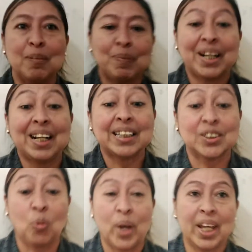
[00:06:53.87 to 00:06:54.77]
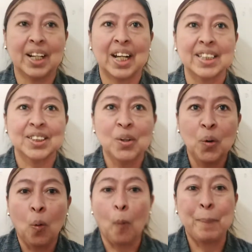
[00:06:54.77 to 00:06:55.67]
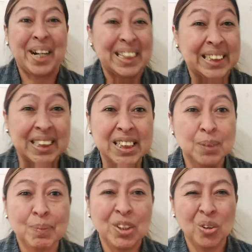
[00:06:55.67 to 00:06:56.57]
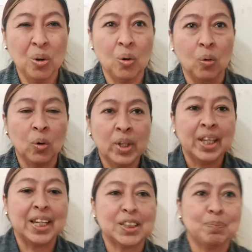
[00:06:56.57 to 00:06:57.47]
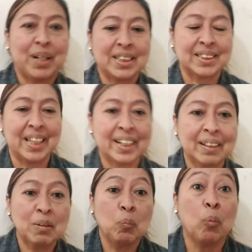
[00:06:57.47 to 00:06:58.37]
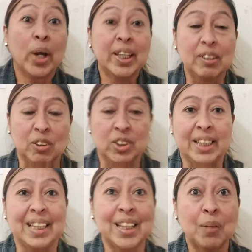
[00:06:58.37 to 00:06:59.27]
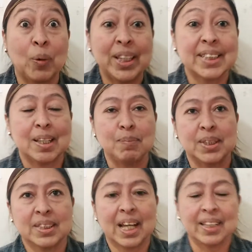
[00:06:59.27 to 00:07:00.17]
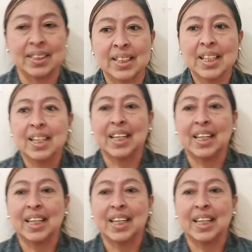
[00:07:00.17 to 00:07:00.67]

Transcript: para las juergas o para el chisme, no es para ser bueno, o tener buenas amistades, que